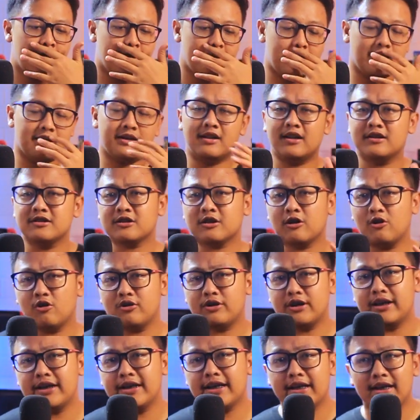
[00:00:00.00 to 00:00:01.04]
Yang jelas
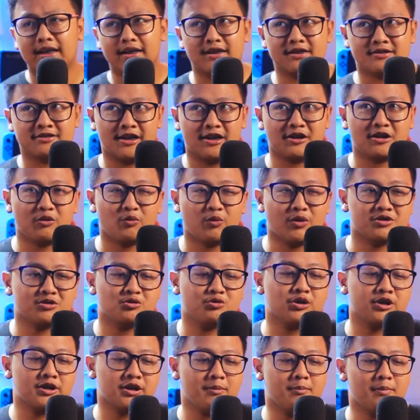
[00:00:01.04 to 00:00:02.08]
kalau di set quest
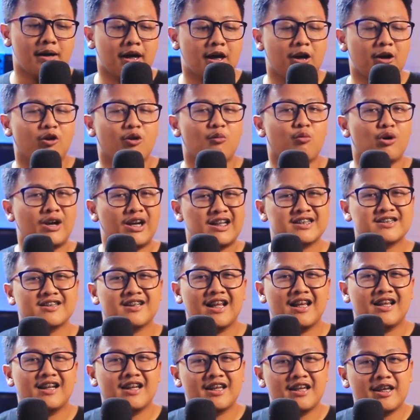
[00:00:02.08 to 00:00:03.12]
tuh kita bakal ngomongin
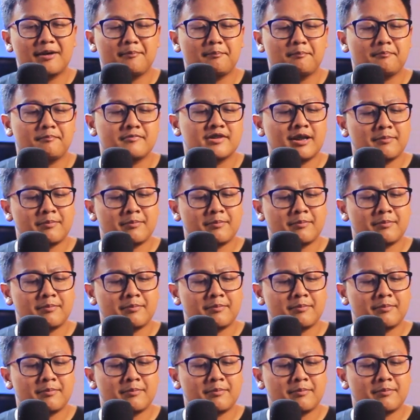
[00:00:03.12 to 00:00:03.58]
selain game.